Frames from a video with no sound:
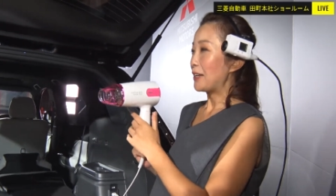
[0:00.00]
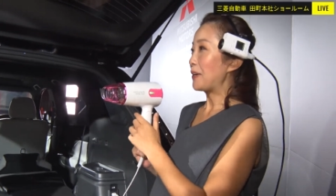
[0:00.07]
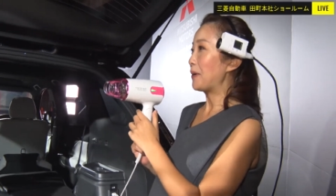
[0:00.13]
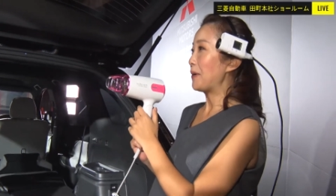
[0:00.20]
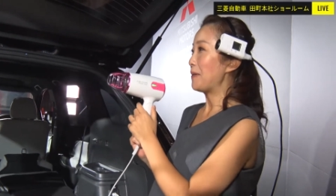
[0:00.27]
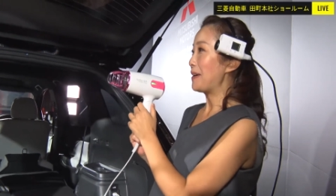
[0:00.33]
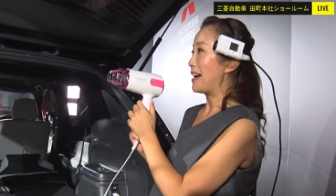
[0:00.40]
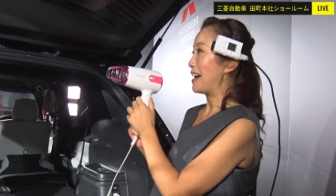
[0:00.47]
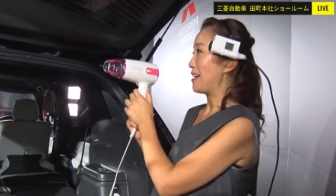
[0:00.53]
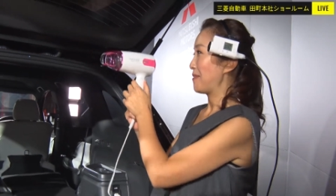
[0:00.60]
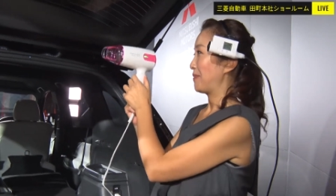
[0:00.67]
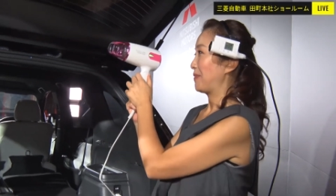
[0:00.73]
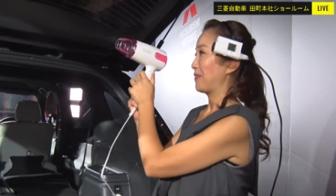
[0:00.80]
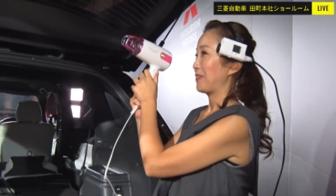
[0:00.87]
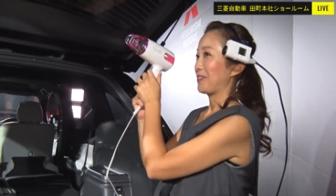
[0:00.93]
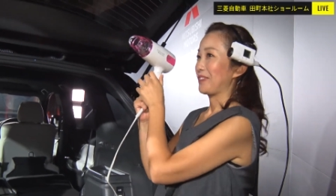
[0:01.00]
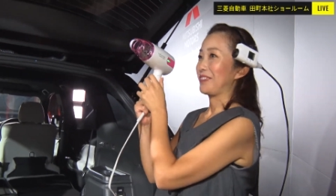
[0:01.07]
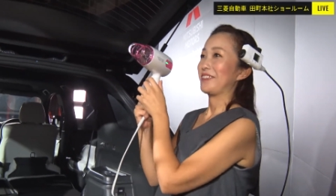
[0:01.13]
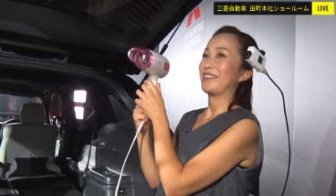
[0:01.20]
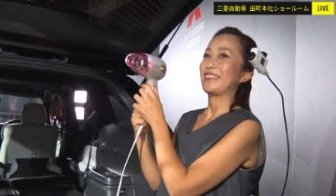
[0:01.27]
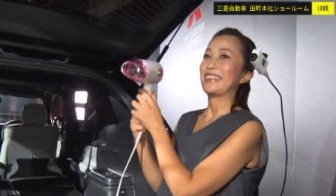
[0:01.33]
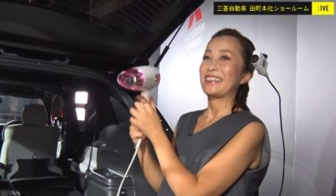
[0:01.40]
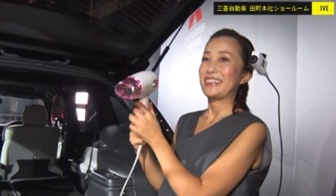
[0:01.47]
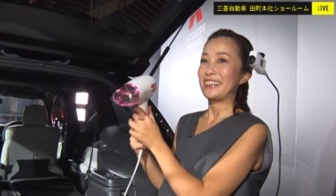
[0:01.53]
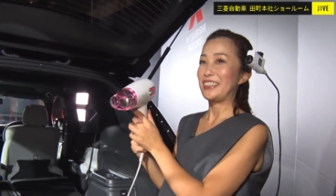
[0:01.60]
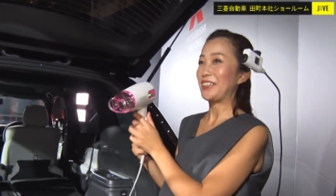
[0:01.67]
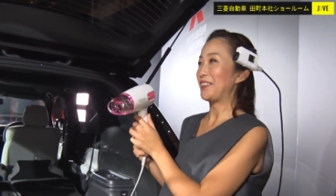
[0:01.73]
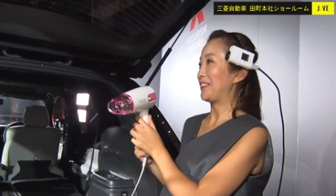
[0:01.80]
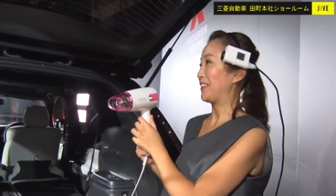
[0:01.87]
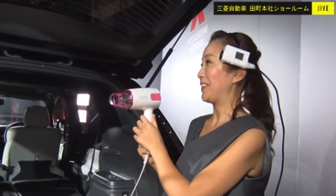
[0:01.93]
今日は
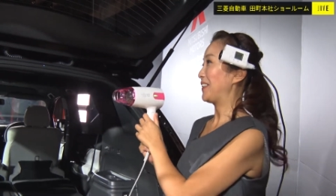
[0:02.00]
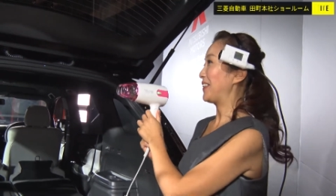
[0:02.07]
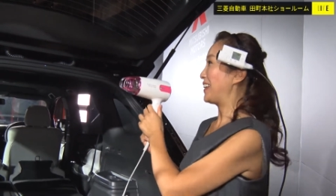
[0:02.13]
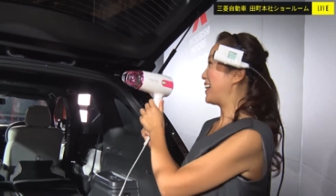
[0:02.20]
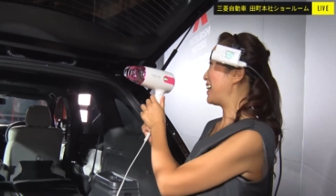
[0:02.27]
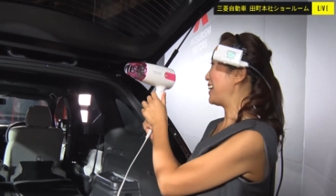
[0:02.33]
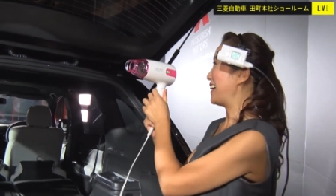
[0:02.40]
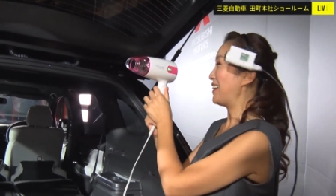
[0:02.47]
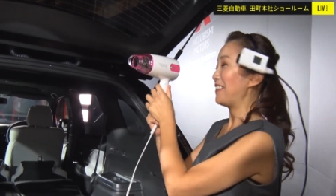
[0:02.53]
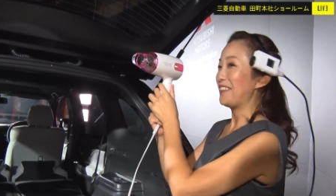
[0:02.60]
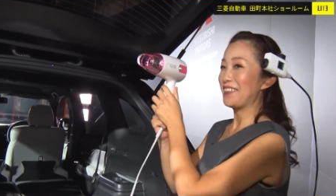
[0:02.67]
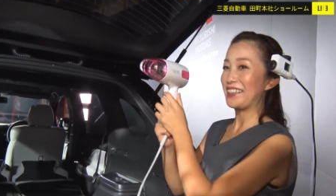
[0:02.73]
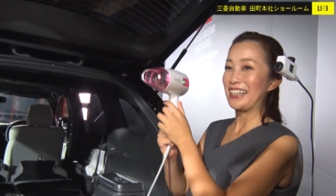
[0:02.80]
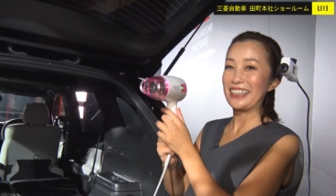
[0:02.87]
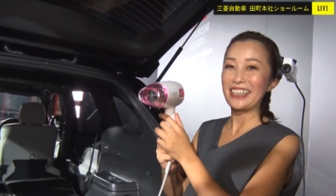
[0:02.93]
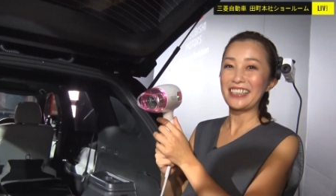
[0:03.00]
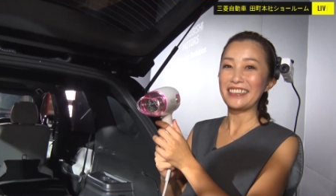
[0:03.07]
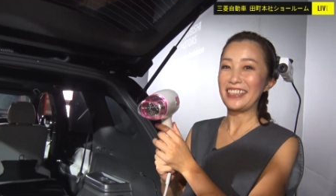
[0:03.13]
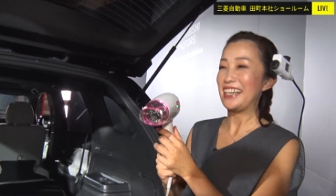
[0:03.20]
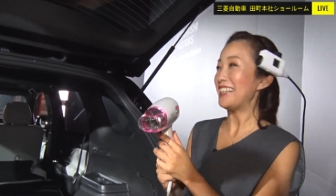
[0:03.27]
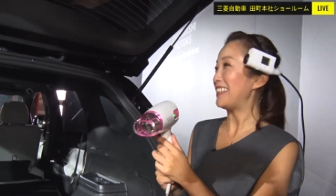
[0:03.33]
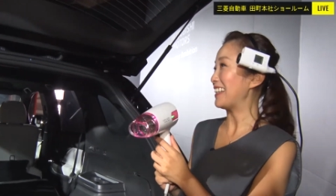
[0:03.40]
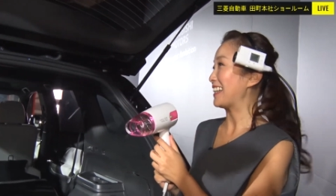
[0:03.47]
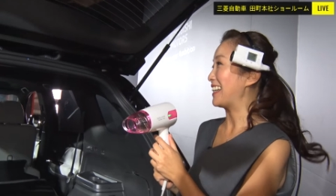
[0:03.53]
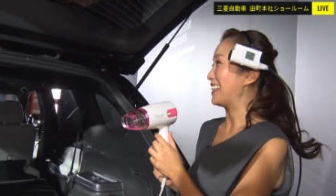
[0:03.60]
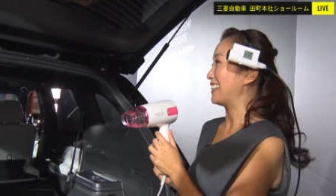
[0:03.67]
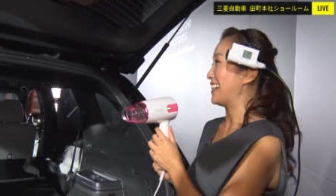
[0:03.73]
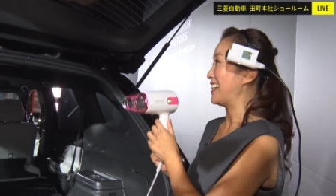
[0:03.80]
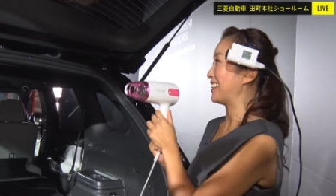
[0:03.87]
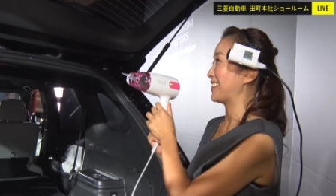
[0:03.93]
ちょっとドライヤーをかける相手が
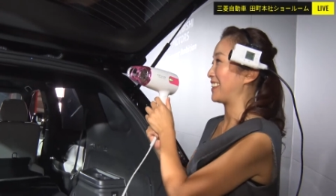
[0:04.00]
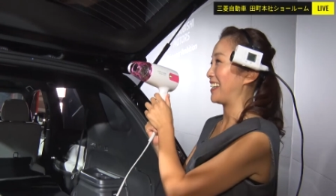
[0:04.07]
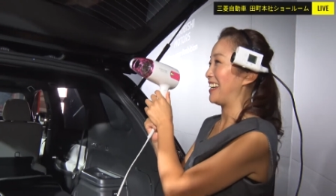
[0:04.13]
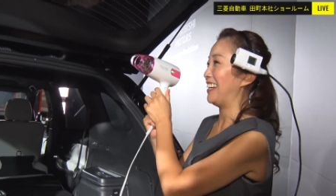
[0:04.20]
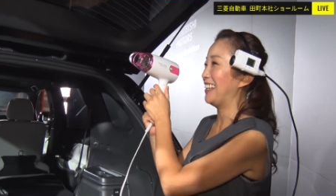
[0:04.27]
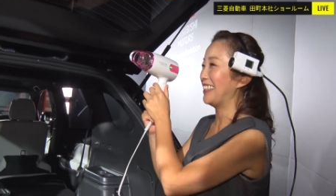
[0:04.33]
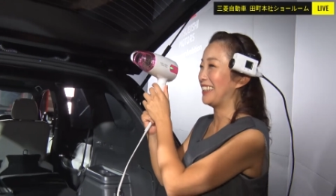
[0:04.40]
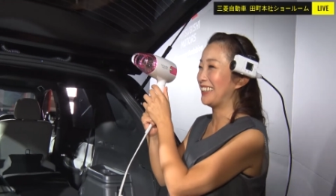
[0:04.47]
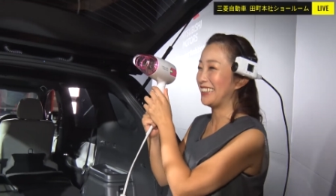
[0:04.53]
いないのでい